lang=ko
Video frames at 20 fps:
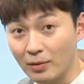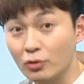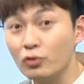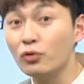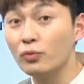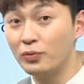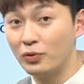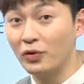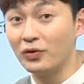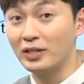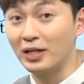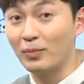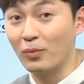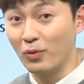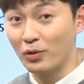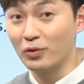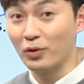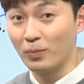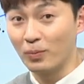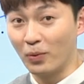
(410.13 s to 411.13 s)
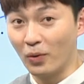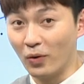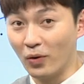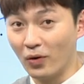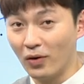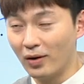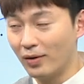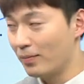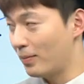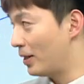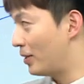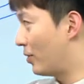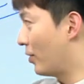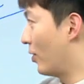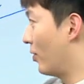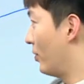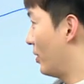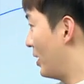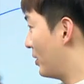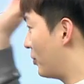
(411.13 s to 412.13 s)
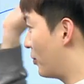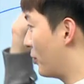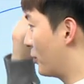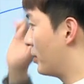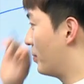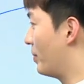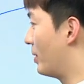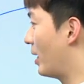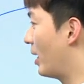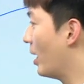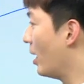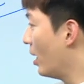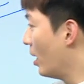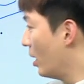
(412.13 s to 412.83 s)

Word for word: 두부정사 목적보 패턴 해석이었습니다.